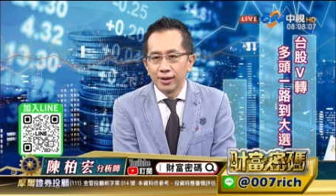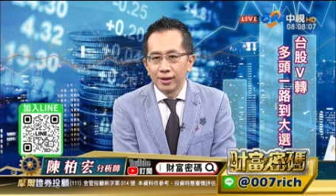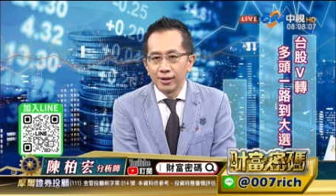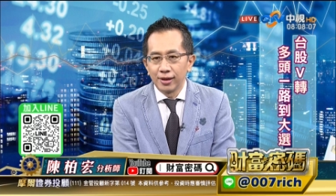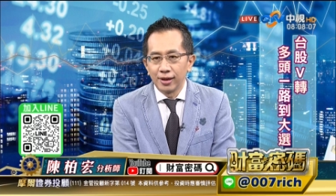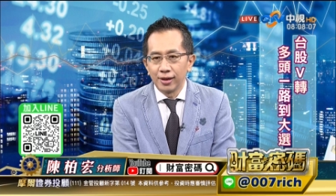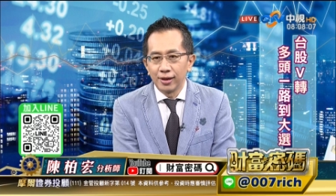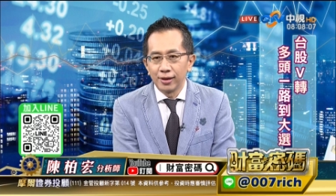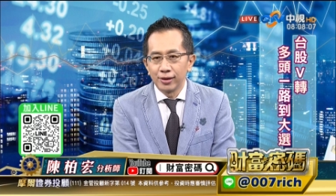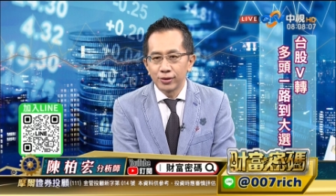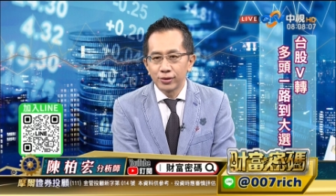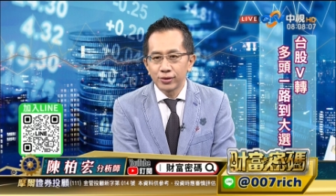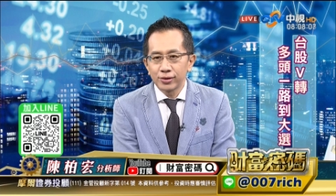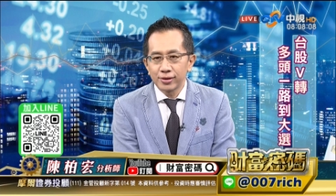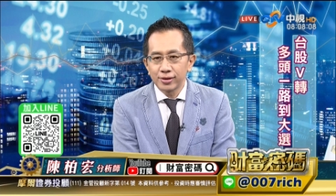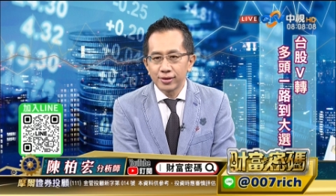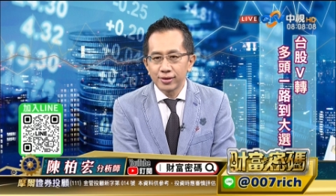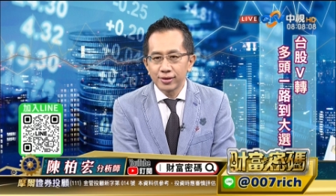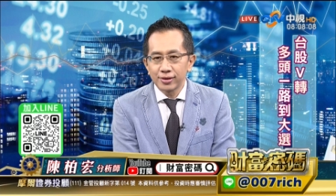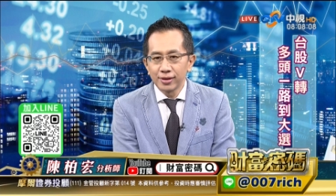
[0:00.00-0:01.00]
你
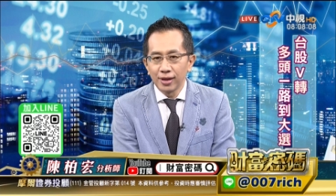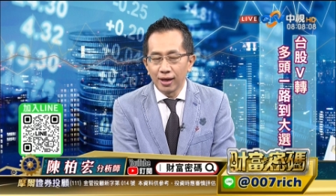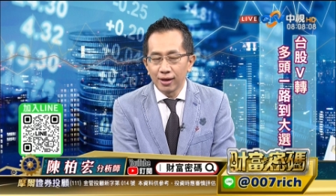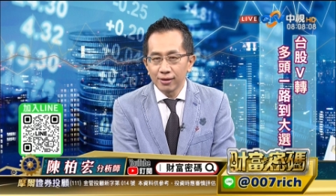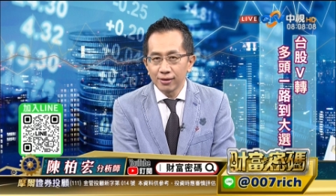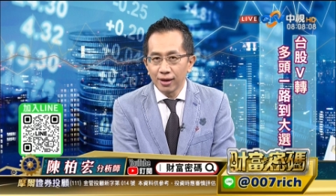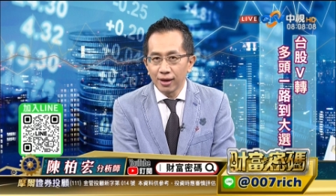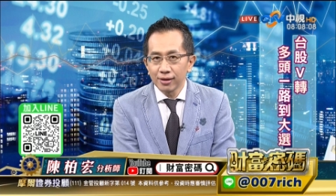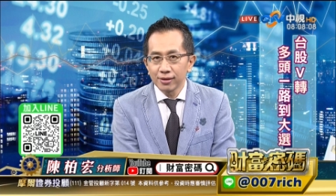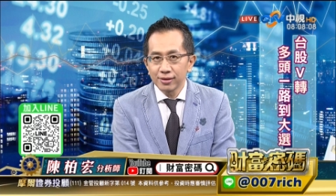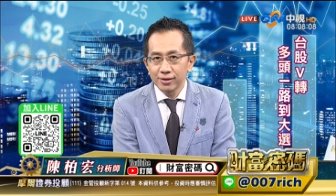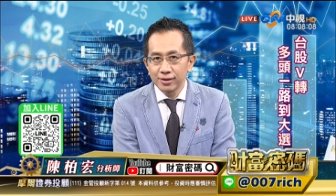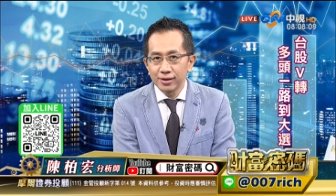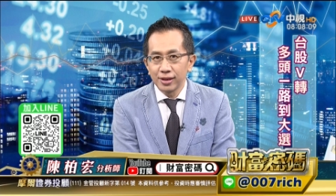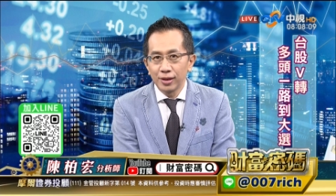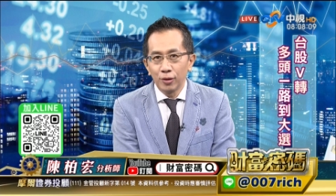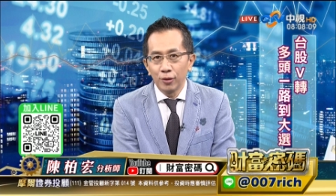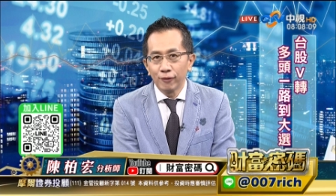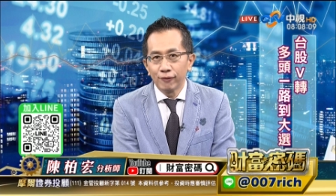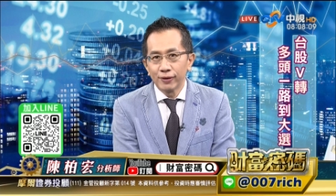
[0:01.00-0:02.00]
那那
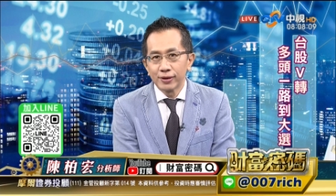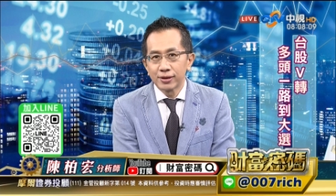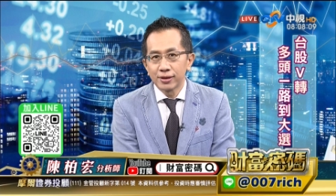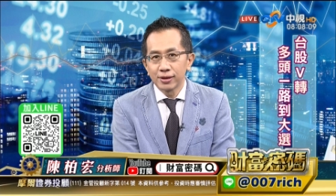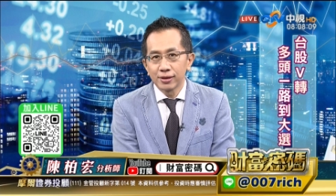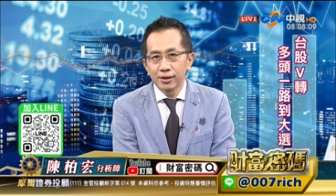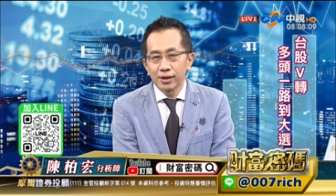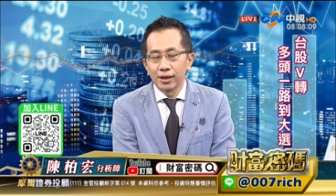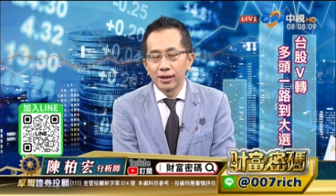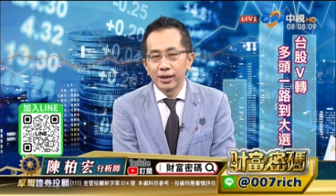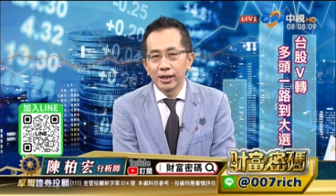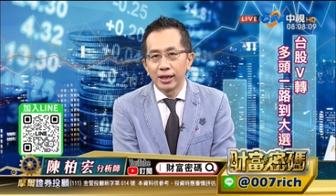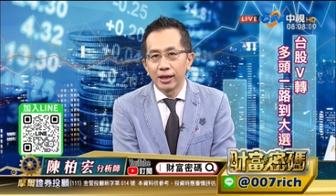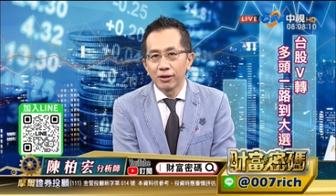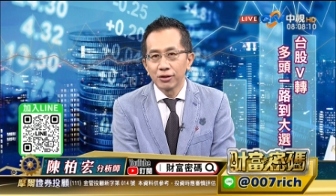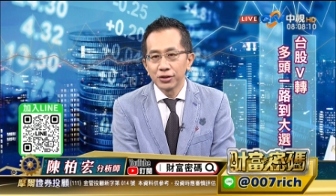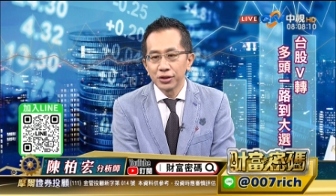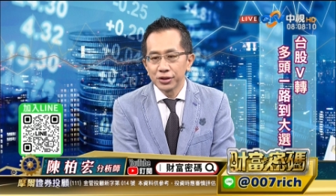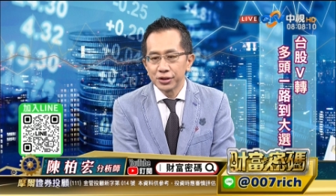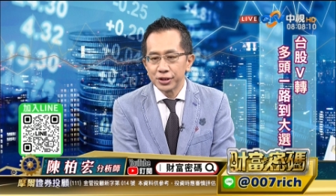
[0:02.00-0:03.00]
十一月份是肯定
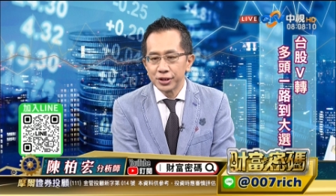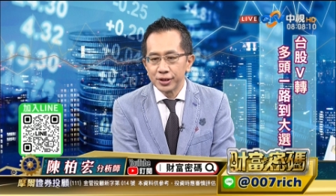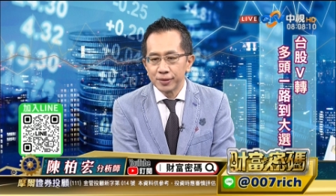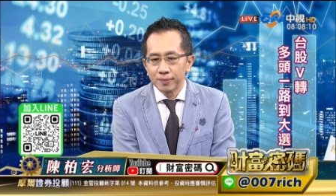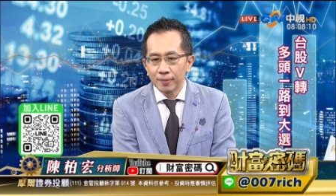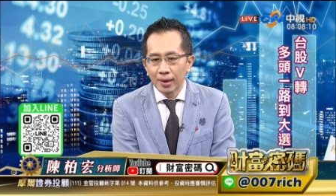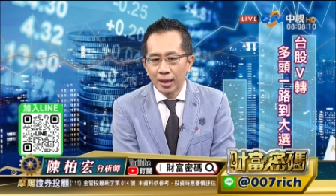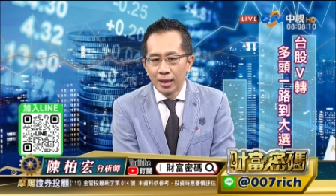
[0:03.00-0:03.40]
要升息，